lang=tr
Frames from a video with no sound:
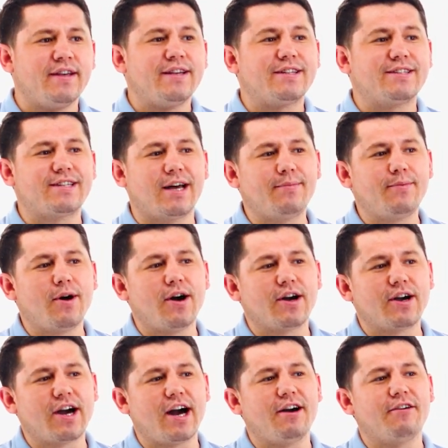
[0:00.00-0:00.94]

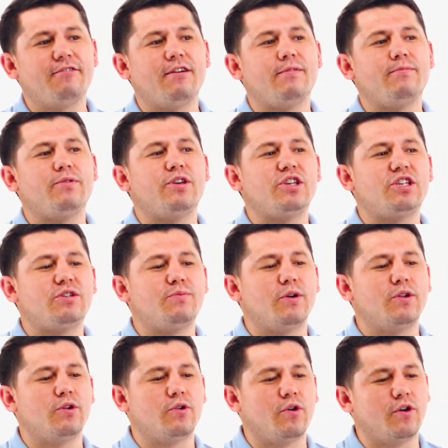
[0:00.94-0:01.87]
Sabah kahvemi
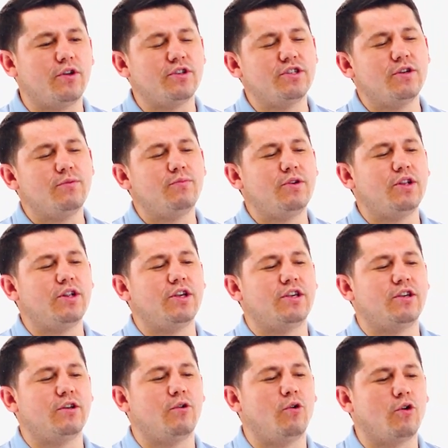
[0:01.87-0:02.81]
içmeden önce bir
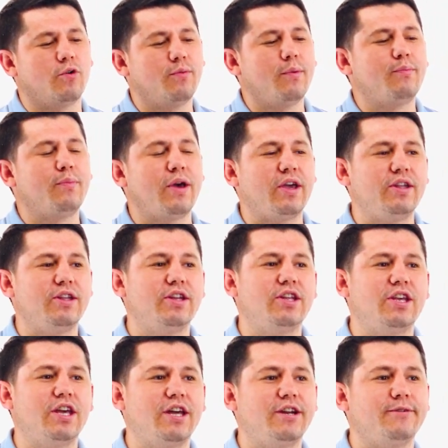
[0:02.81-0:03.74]
iki lokma peynir
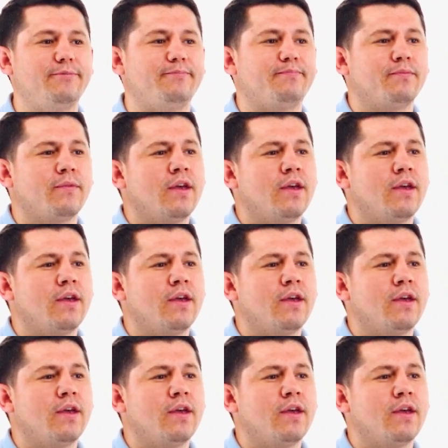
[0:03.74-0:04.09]
yerim.